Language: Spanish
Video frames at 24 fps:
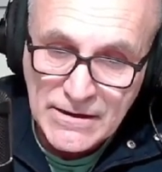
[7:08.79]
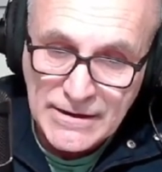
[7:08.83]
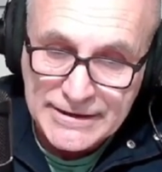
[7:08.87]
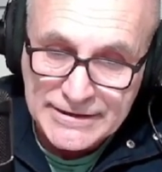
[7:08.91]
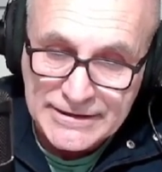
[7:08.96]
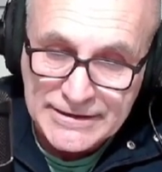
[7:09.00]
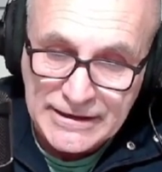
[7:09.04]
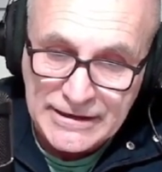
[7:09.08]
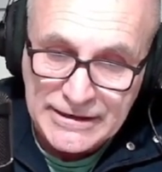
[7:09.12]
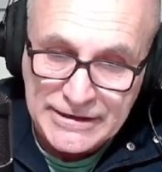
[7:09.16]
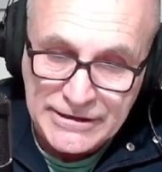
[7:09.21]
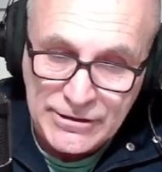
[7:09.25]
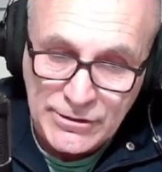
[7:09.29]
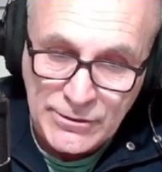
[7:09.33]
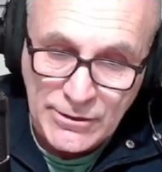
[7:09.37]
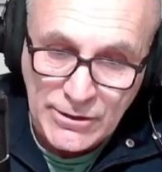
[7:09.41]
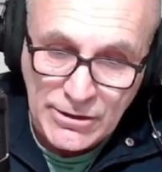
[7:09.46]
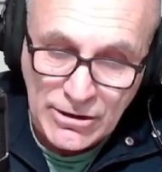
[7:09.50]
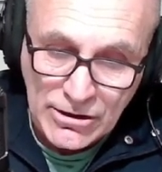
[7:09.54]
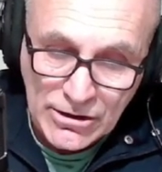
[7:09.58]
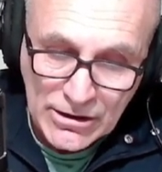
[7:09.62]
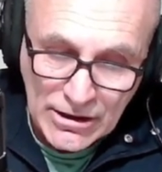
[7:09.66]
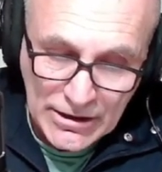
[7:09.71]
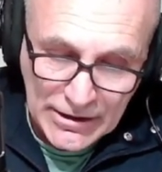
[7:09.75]
Este
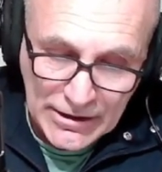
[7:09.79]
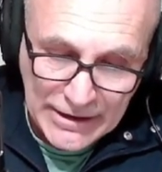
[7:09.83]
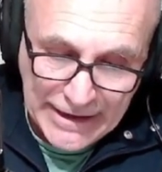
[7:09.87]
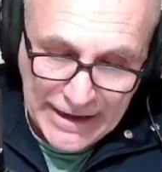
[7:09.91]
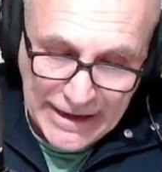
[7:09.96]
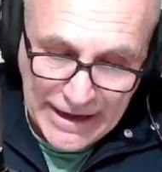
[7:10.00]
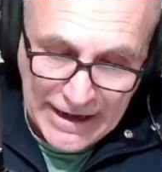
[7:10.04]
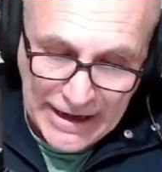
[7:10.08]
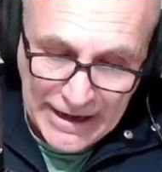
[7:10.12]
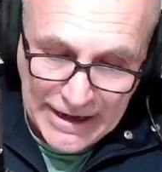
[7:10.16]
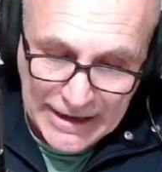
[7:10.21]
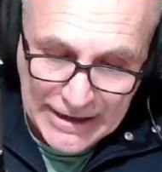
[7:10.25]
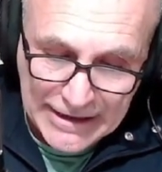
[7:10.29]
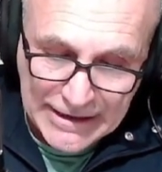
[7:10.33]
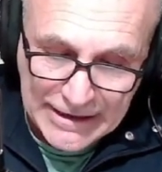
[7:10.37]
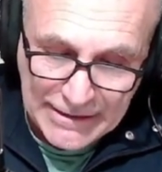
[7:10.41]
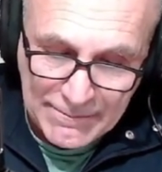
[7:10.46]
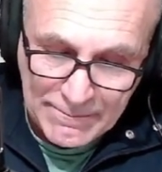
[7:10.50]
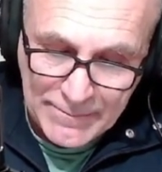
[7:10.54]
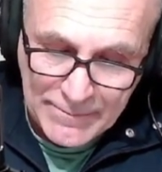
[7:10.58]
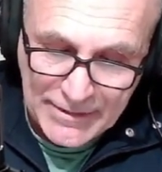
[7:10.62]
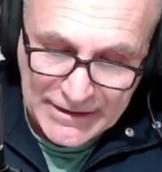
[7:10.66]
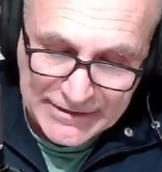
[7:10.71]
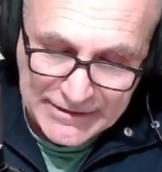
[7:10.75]
libro eh, que
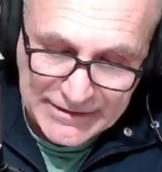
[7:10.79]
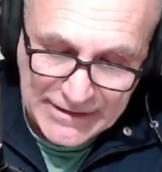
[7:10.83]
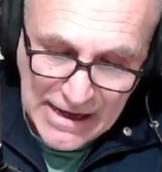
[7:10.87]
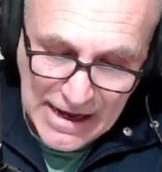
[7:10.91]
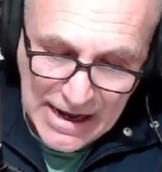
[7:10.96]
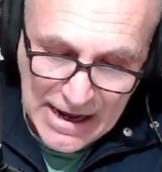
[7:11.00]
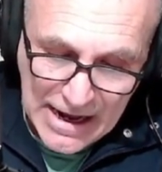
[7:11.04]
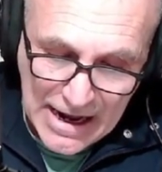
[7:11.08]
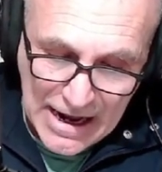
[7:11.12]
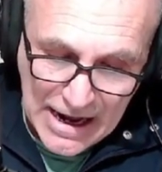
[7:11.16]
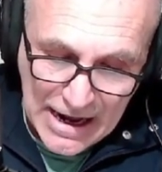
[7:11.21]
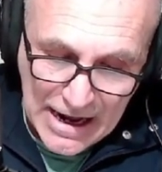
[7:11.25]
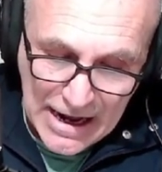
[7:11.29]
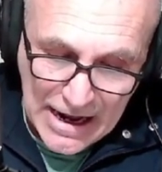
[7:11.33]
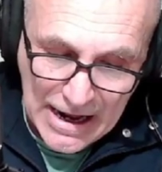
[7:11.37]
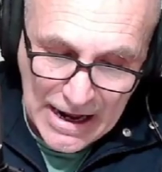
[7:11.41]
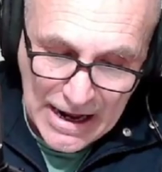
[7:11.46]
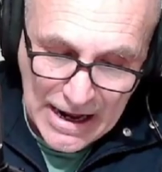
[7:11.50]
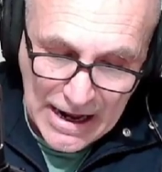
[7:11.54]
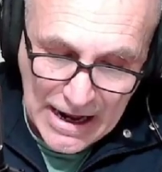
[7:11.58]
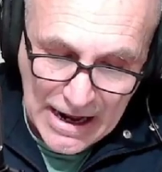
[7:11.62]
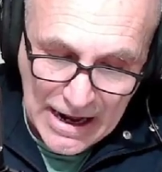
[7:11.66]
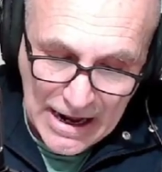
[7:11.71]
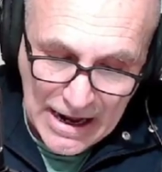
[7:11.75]
empieza
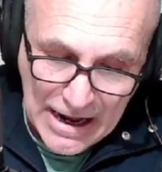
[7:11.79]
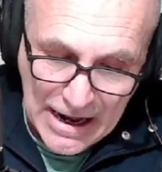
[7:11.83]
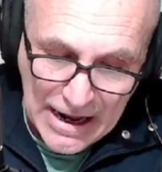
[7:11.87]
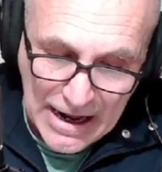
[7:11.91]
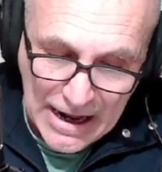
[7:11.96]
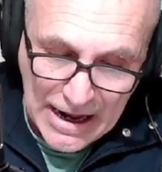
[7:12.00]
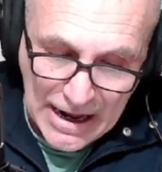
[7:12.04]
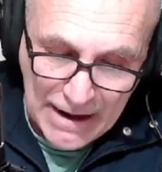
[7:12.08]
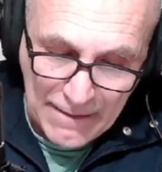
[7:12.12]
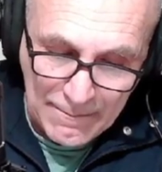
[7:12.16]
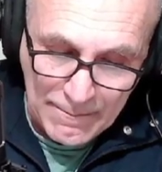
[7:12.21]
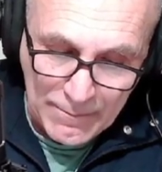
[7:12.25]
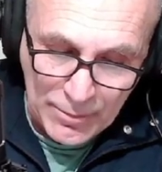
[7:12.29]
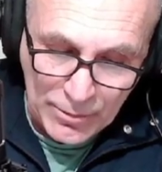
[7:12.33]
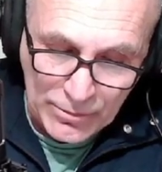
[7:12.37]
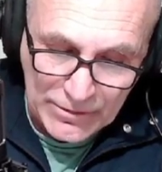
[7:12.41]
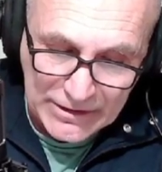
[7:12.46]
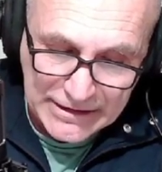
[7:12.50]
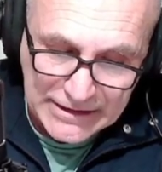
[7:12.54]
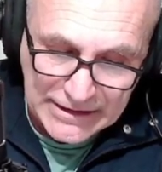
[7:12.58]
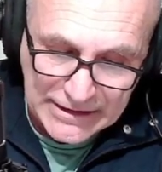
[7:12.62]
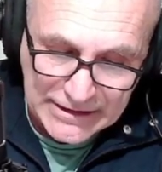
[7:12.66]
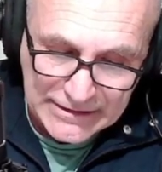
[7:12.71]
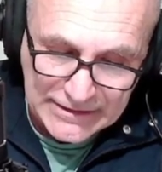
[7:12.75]
a,
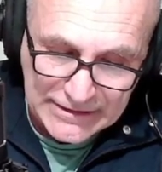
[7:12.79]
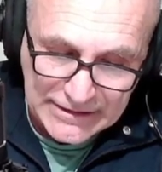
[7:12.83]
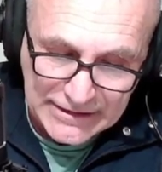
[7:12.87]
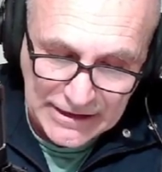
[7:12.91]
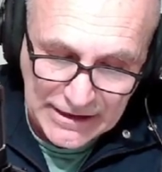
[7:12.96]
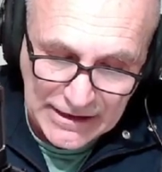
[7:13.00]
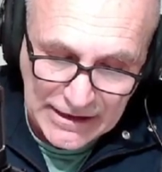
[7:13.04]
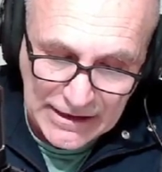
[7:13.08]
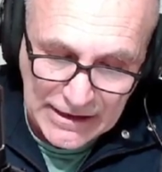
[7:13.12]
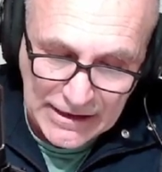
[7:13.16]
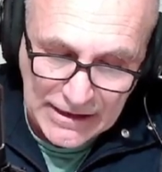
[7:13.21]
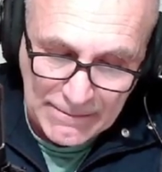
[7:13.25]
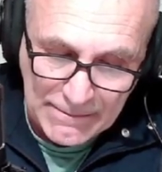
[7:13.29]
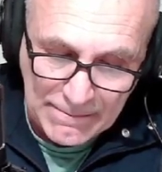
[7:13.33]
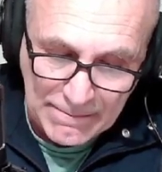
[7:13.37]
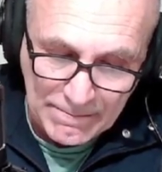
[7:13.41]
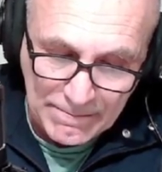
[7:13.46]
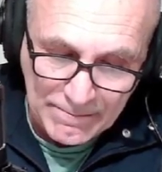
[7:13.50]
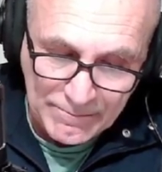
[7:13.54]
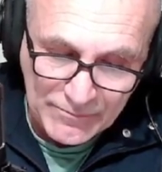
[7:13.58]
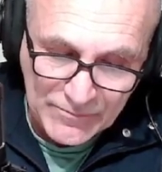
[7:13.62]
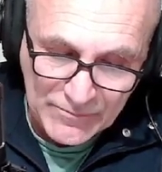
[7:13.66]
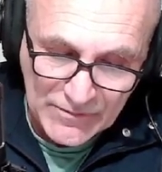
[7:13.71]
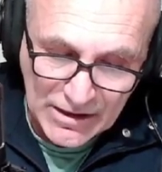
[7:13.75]
publicarse
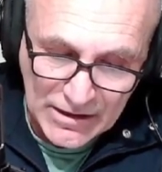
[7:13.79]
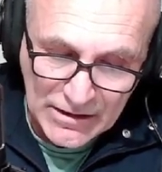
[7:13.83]
en,